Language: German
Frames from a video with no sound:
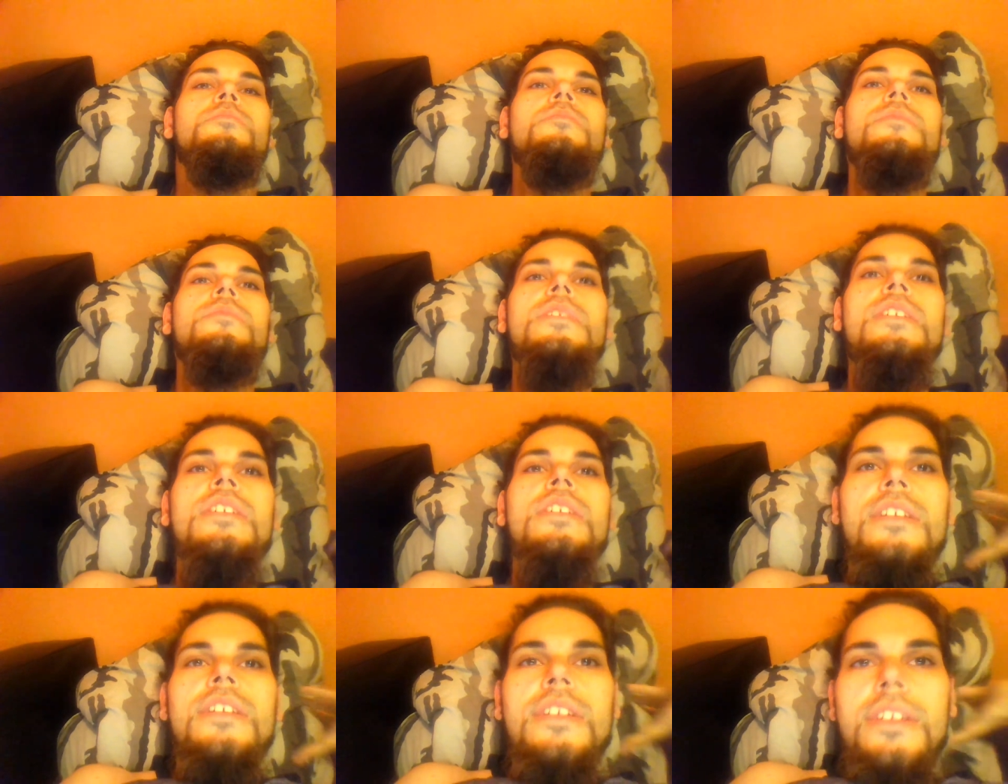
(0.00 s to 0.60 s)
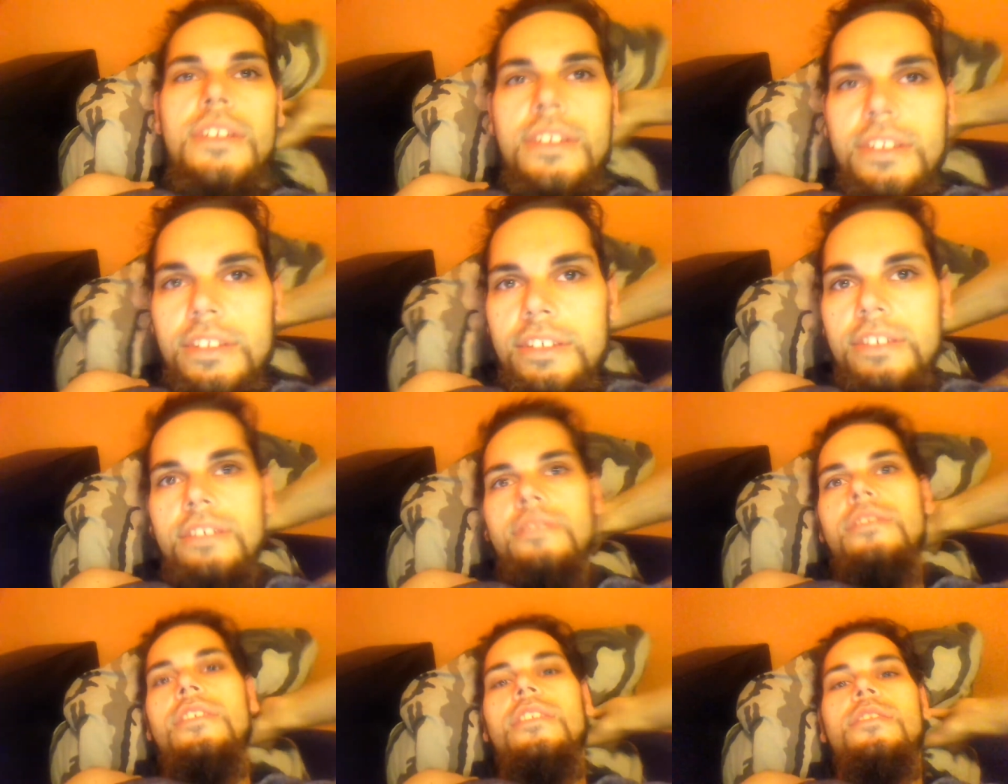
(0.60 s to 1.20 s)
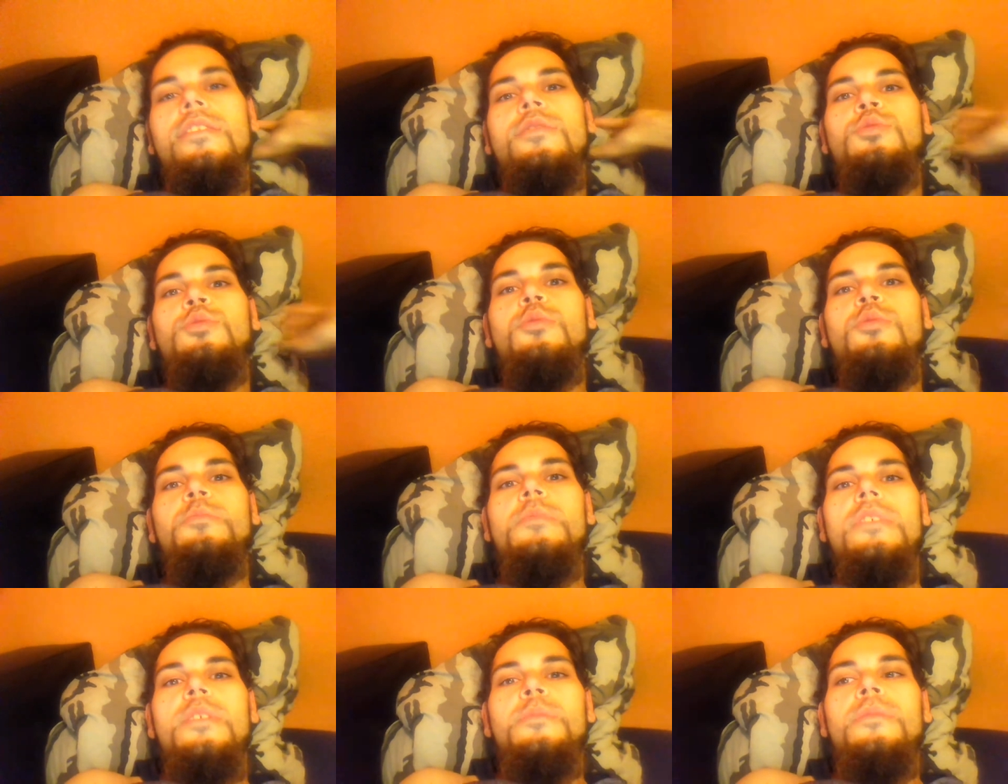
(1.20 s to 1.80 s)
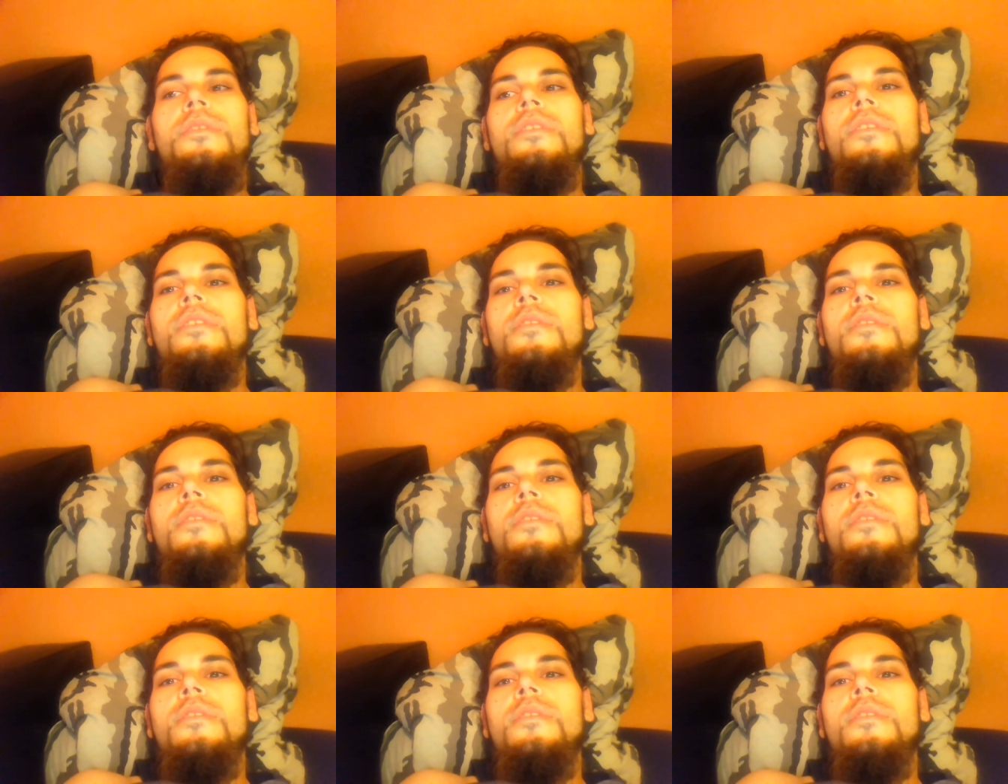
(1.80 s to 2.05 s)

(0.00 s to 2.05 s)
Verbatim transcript: Das heißt geschoben, ich habe sie normal langsam